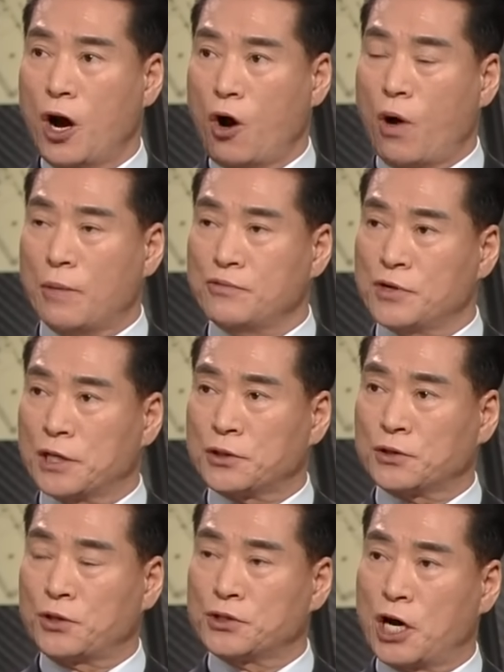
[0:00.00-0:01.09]
화분 같은 걸
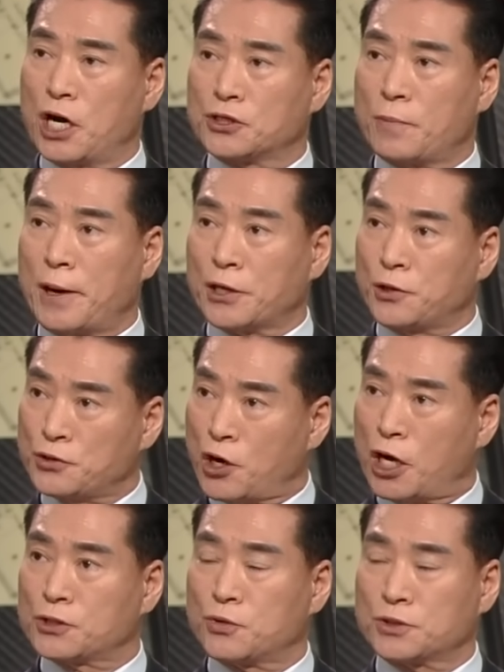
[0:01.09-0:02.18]
던져가지고 밖에
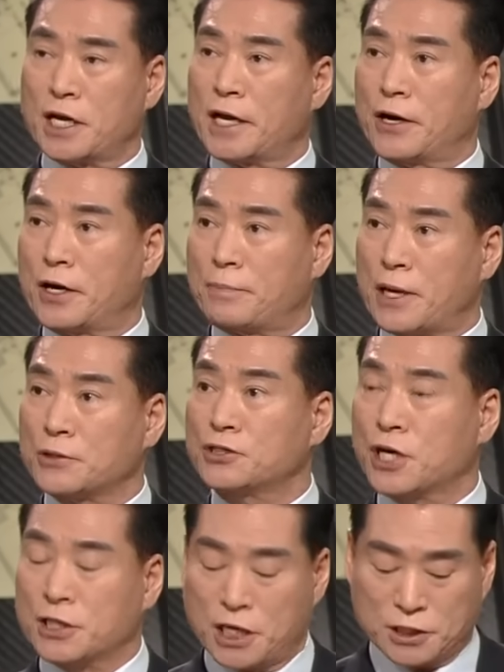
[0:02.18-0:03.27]
던져가지고 차량을
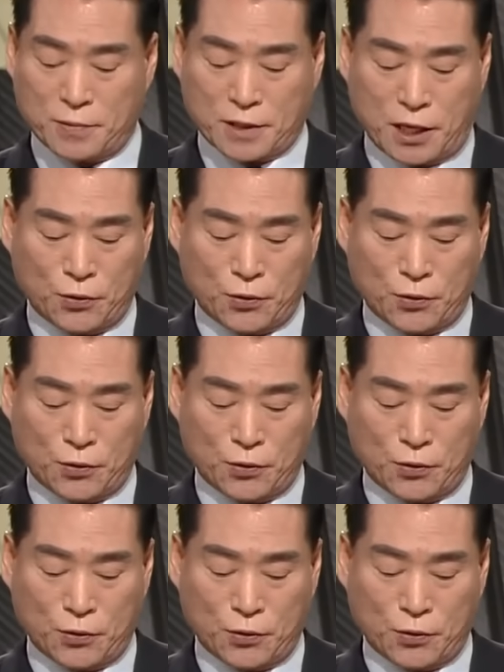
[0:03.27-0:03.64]
파손시켰지 않습니까? 예.